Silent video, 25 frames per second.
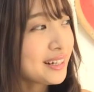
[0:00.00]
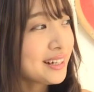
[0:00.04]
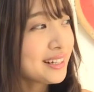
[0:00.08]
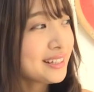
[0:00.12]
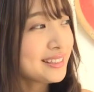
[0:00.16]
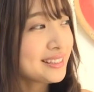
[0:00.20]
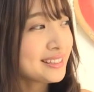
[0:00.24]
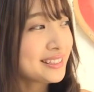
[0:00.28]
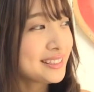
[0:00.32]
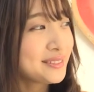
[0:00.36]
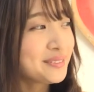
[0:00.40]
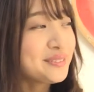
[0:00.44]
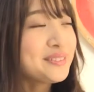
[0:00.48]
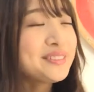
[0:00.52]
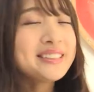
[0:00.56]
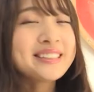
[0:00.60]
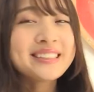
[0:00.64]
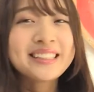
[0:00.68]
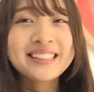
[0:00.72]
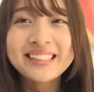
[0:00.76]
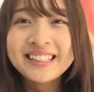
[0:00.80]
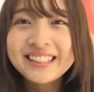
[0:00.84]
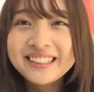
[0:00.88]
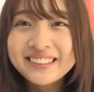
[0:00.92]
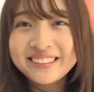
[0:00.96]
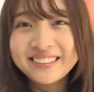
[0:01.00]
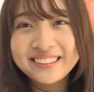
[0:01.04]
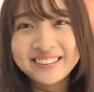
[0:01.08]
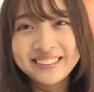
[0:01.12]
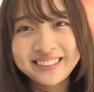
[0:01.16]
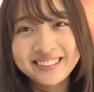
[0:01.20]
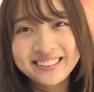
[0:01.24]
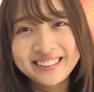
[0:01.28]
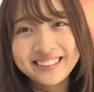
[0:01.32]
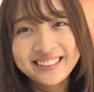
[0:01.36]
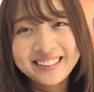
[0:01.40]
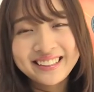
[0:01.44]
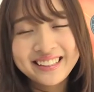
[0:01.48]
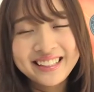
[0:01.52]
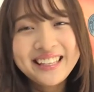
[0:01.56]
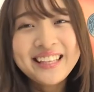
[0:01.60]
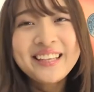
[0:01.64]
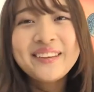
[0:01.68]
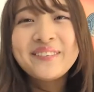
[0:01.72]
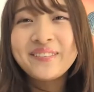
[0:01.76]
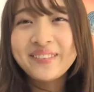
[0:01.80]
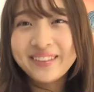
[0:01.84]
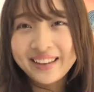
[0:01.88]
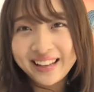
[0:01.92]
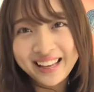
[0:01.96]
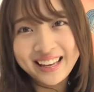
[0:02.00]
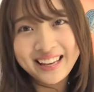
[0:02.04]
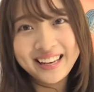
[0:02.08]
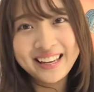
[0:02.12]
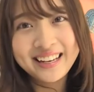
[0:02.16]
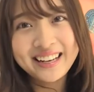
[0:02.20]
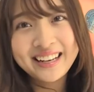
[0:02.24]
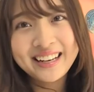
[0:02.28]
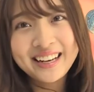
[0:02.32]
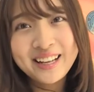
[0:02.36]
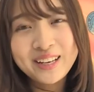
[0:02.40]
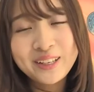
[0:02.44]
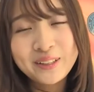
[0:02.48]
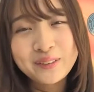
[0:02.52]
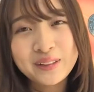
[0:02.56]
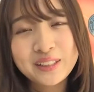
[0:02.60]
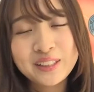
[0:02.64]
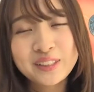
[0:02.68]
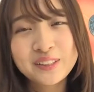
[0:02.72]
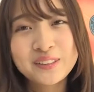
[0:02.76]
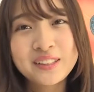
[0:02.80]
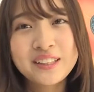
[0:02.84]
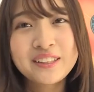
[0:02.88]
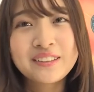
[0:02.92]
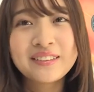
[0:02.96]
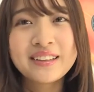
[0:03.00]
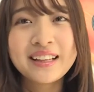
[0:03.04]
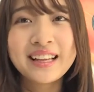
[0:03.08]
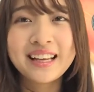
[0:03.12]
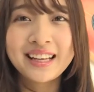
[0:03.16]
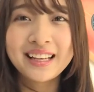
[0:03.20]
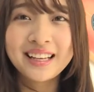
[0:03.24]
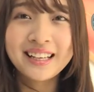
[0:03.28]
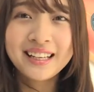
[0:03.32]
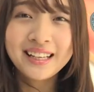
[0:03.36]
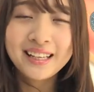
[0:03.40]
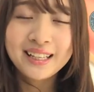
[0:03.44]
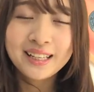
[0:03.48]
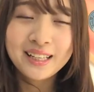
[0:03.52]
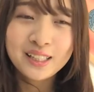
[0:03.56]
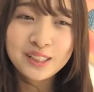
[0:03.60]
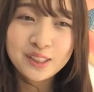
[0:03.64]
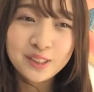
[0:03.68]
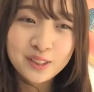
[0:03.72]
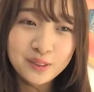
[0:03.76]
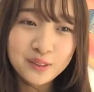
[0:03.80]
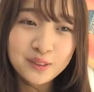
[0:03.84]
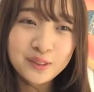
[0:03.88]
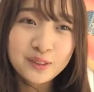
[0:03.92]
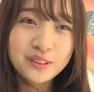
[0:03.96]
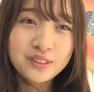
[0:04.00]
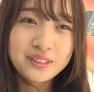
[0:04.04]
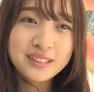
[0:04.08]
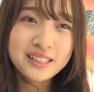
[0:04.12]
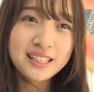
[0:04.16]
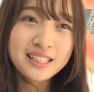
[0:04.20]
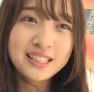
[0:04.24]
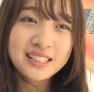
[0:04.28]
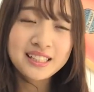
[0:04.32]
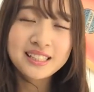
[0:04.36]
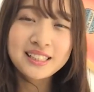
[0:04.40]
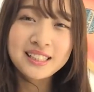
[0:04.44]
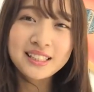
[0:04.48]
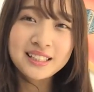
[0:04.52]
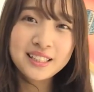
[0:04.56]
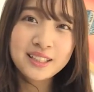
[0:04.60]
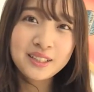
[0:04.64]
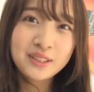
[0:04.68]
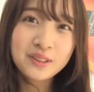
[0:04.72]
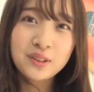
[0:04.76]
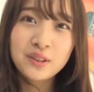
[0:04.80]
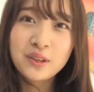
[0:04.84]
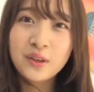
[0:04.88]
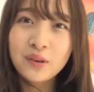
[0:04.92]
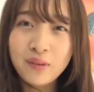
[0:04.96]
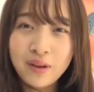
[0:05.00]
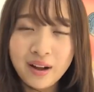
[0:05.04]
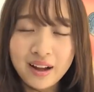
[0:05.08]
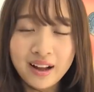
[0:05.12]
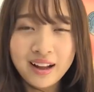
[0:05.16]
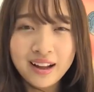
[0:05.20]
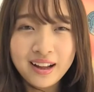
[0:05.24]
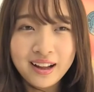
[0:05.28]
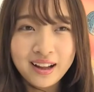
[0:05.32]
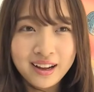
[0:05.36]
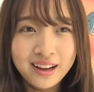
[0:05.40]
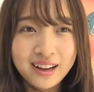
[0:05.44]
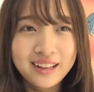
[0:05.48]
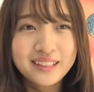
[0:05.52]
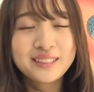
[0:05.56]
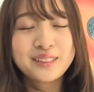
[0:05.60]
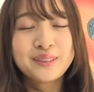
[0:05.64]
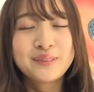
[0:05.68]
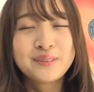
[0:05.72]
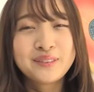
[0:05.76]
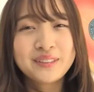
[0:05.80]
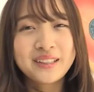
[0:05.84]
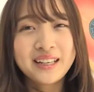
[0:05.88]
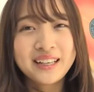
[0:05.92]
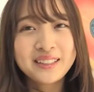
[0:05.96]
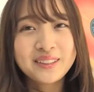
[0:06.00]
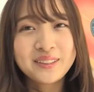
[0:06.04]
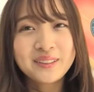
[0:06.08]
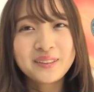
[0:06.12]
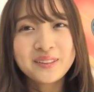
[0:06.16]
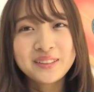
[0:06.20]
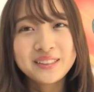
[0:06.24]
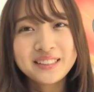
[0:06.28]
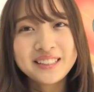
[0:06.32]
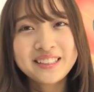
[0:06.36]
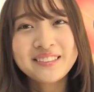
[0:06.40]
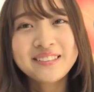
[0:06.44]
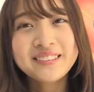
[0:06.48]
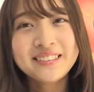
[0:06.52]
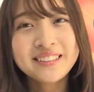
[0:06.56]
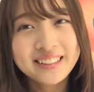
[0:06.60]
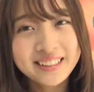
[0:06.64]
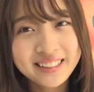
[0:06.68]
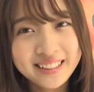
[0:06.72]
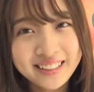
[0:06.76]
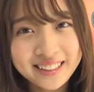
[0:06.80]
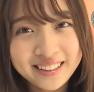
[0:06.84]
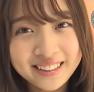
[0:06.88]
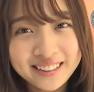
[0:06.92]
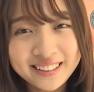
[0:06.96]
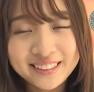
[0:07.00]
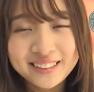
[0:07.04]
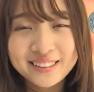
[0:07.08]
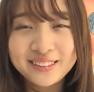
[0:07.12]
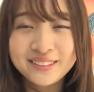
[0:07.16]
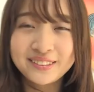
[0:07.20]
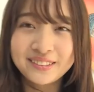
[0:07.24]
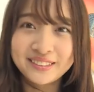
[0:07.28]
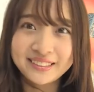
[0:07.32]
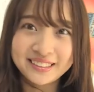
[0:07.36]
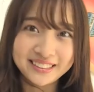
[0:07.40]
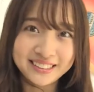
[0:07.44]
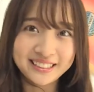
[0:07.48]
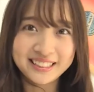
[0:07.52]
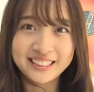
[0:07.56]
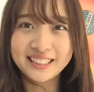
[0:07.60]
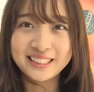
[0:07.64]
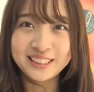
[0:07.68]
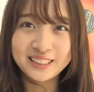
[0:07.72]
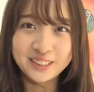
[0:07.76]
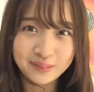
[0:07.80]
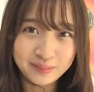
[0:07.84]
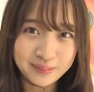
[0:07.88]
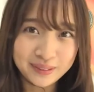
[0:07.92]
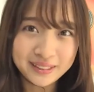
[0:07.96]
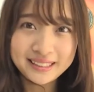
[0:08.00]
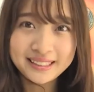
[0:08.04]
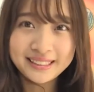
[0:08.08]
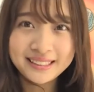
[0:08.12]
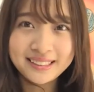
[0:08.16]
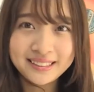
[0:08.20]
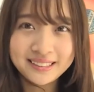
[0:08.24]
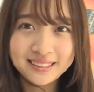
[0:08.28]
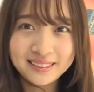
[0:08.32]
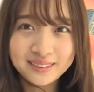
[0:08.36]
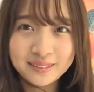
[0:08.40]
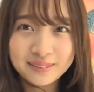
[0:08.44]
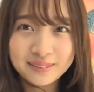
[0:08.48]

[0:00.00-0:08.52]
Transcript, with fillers: が自分じゃなくいい意味でいられる場所なのでそのステージに立ってる時はあ自分アイドルしてるんだなってすごい実感します。